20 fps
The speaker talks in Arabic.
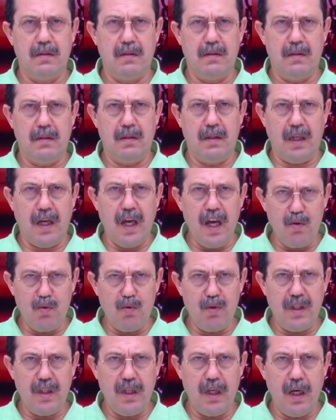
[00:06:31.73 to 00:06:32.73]

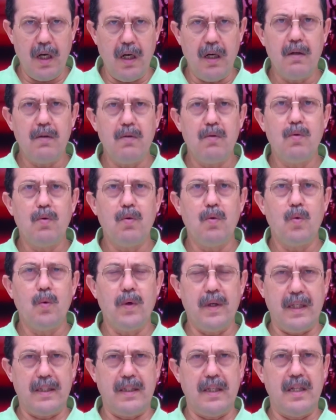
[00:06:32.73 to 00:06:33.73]
القانونيه
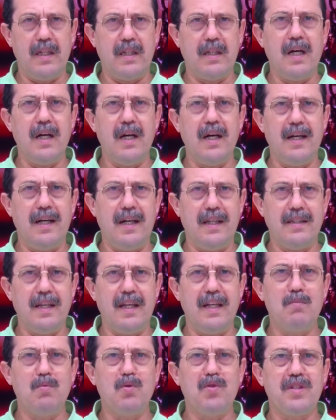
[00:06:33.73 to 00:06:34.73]
وكذلك
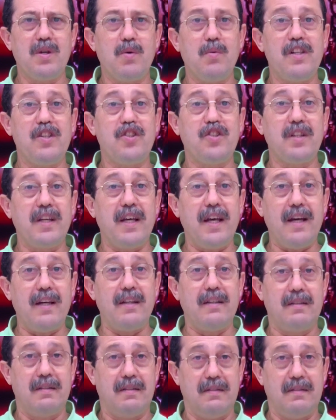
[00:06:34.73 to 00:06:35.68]
حتى على مستوى الاجتهاد